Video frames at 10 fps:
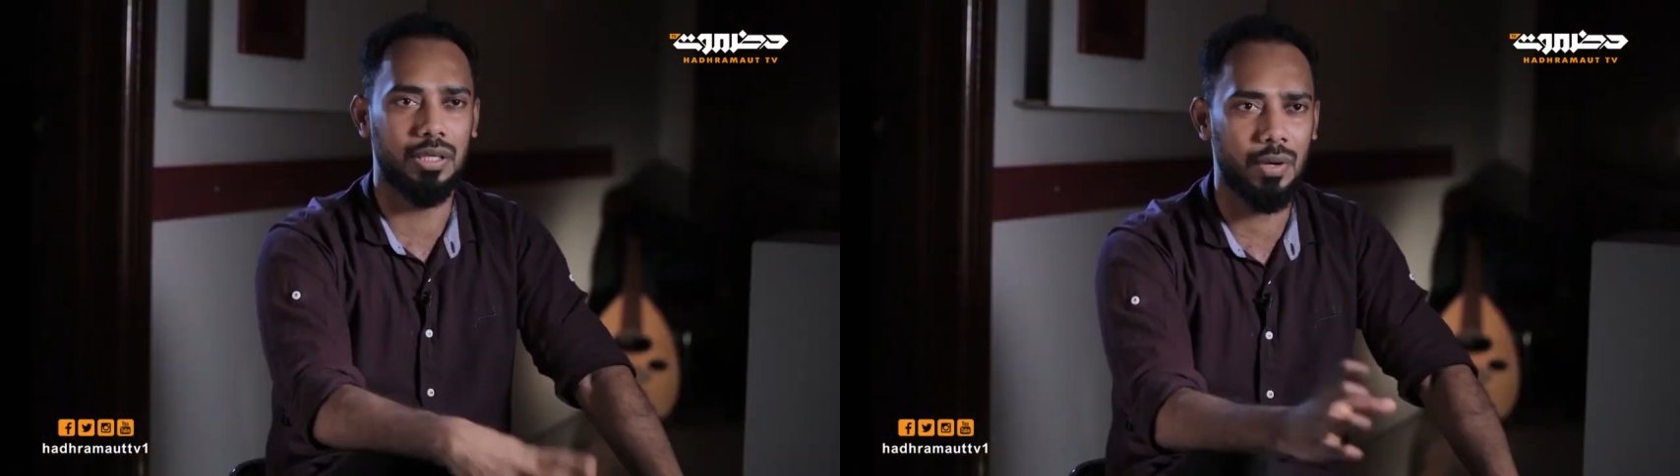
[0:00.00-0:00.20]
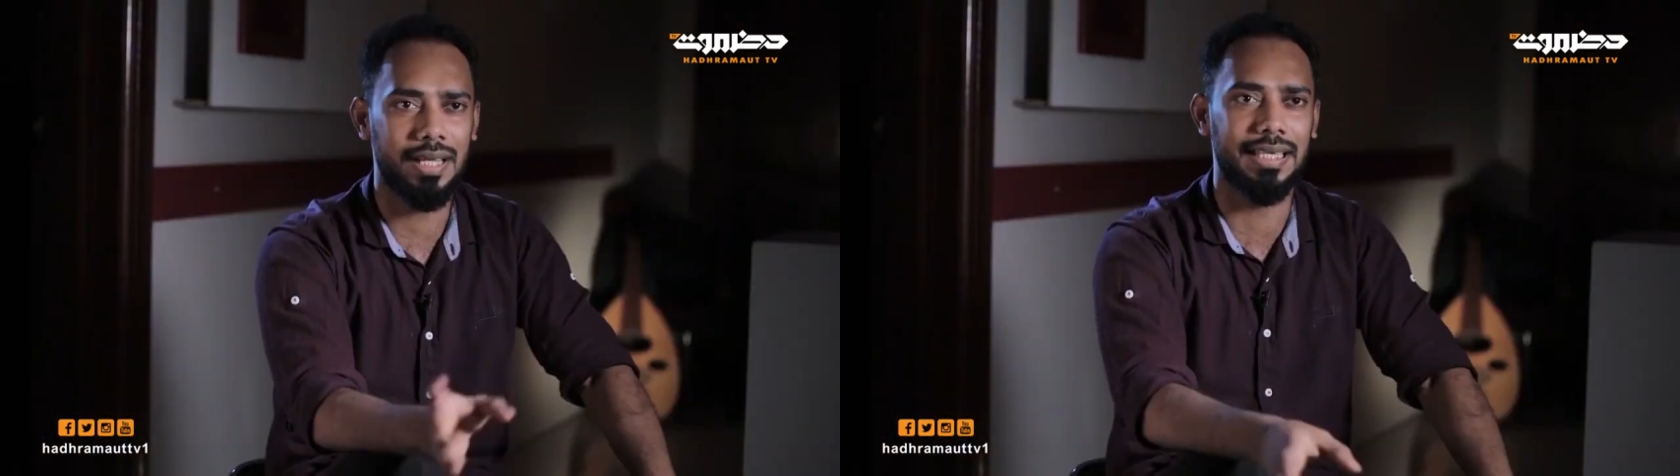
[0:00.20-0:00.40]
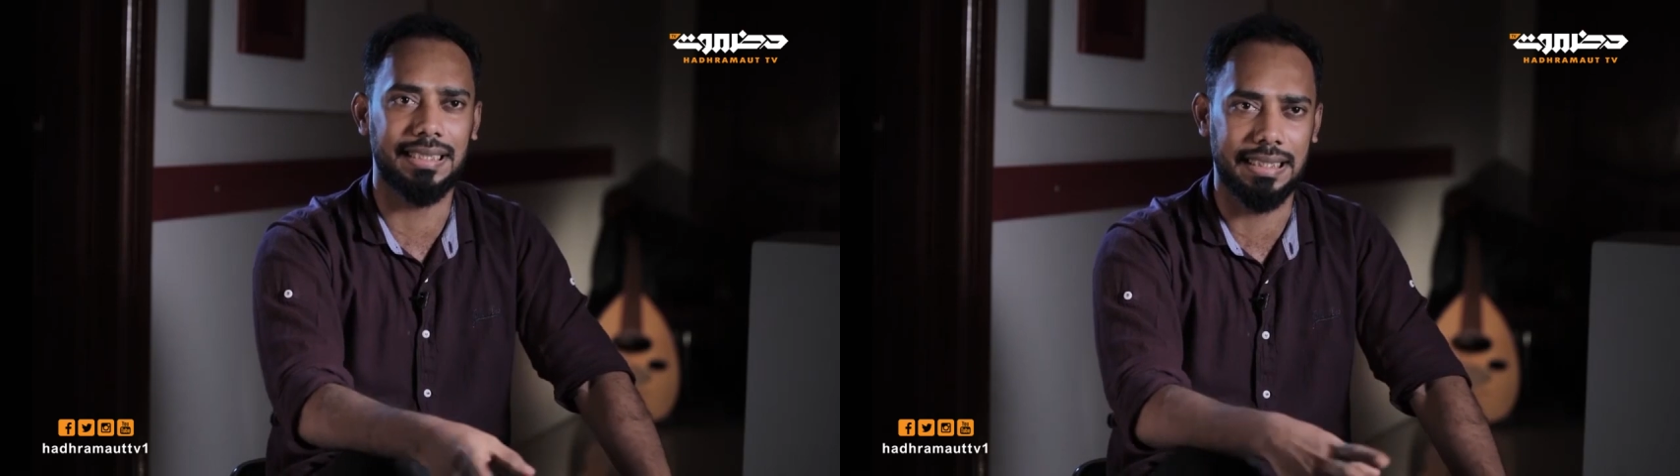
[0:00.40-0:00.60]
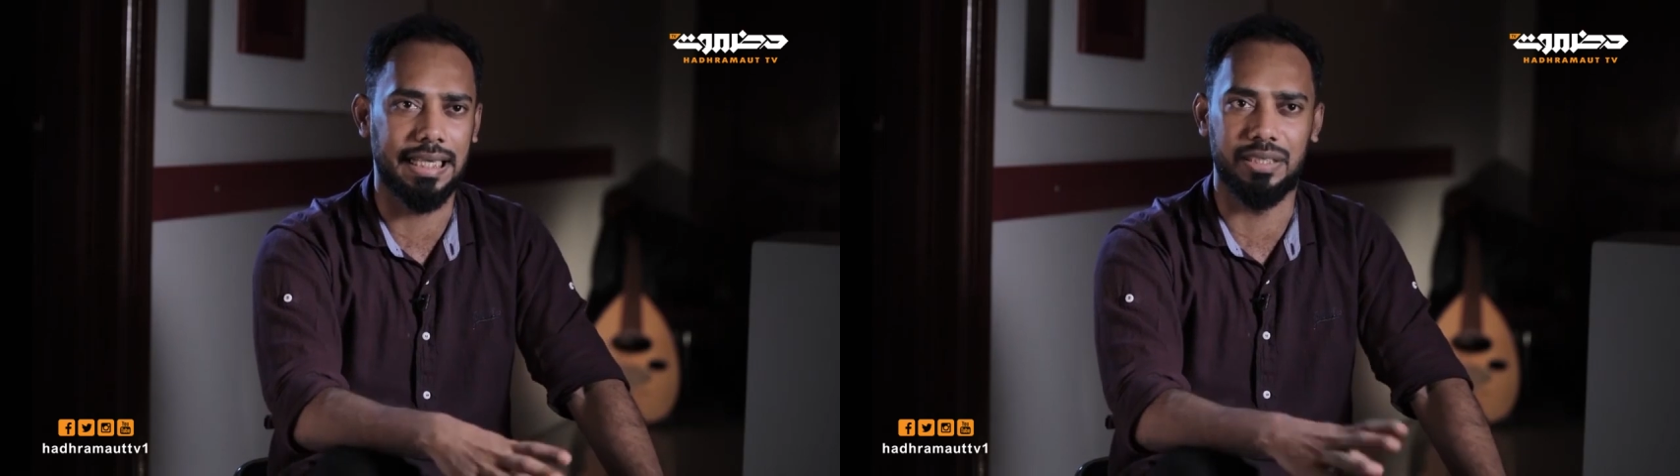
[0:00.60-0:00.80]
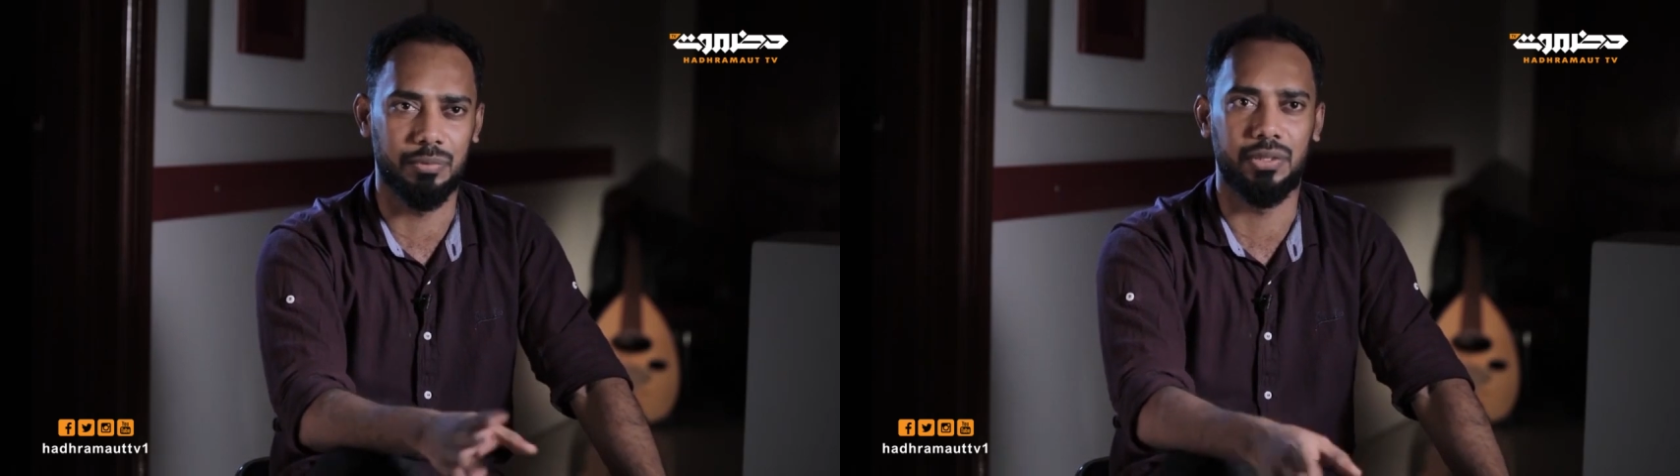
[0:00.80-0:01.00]
هواية
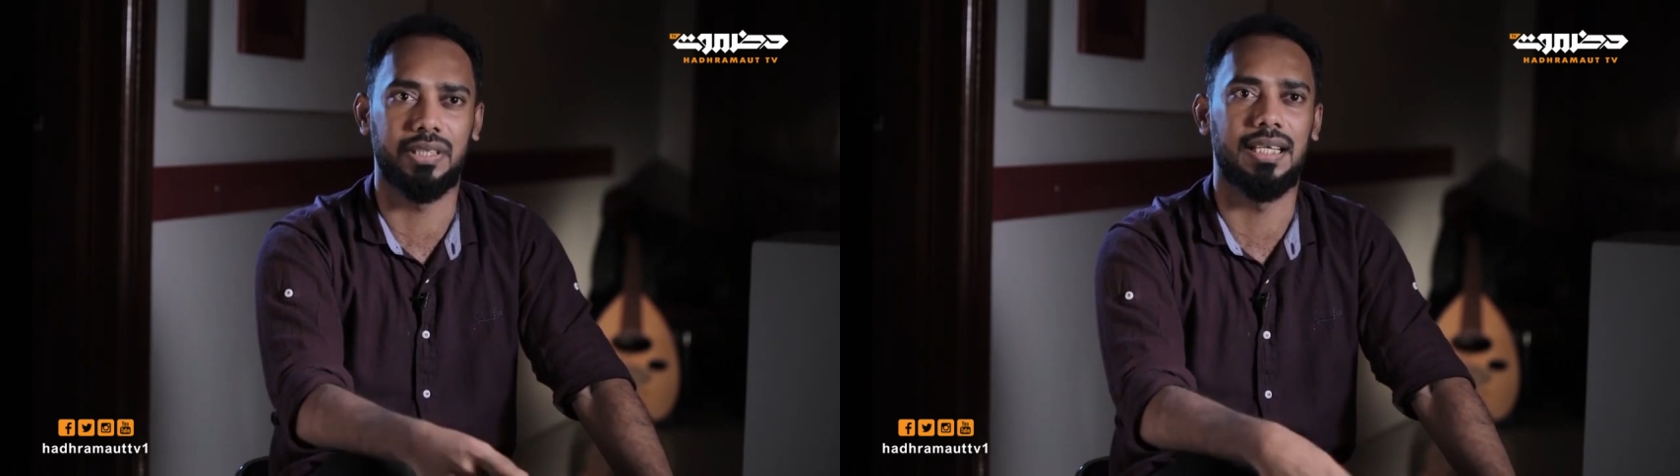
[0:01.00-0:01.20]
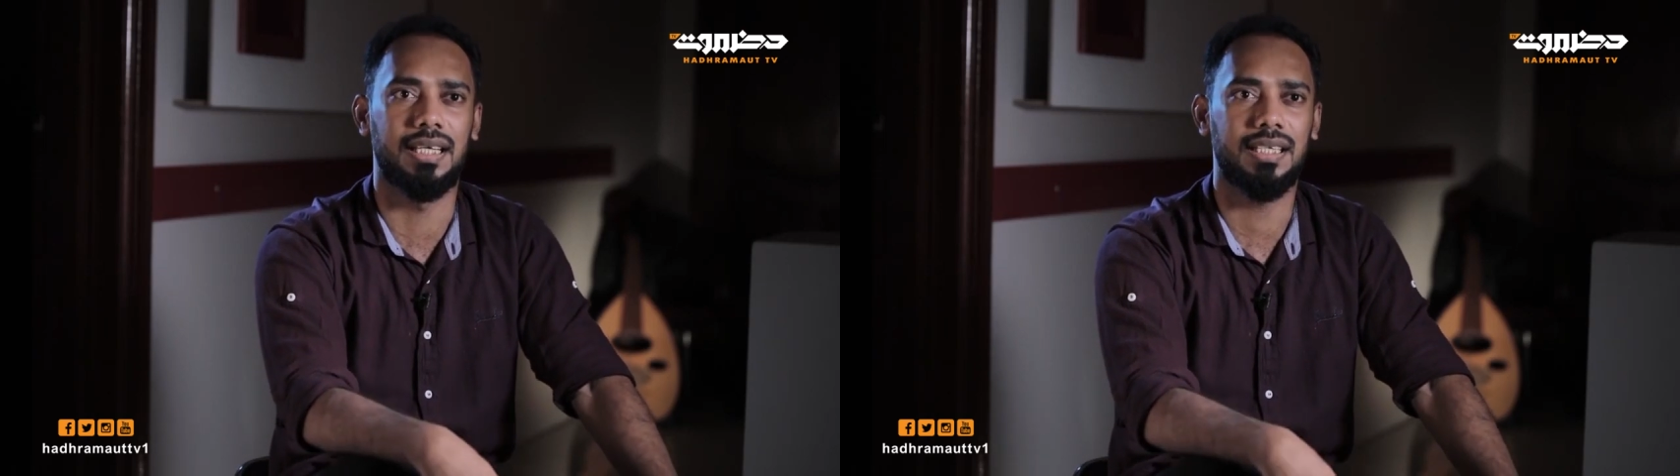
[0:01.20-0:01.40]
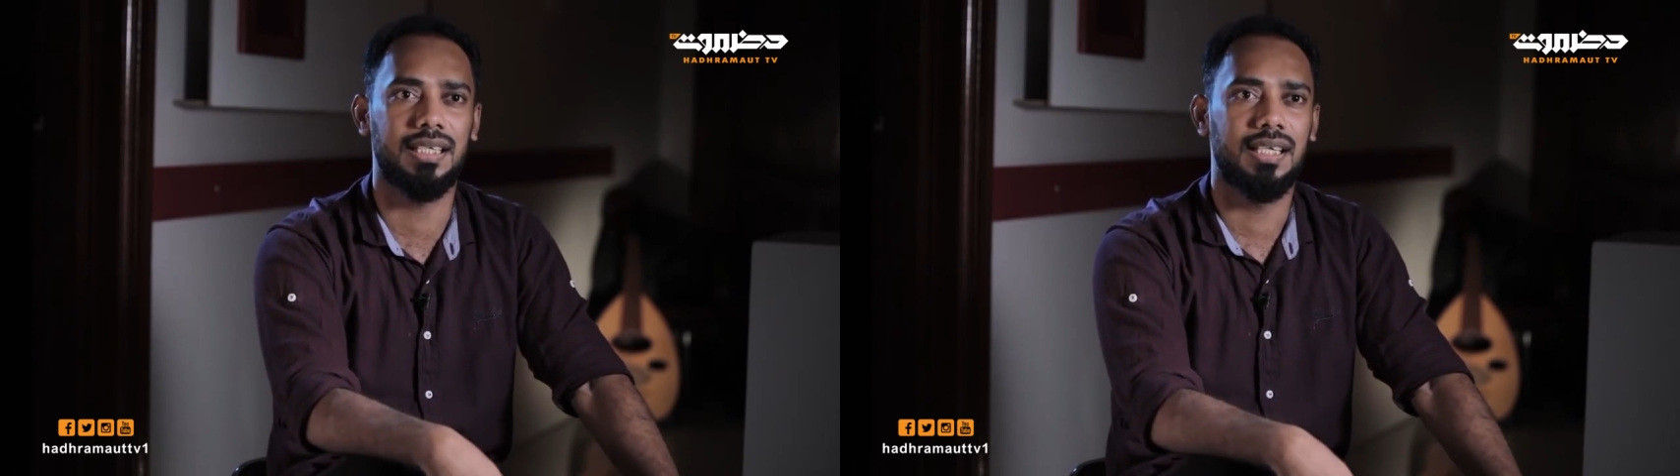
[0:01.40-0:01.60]
يعني مخذها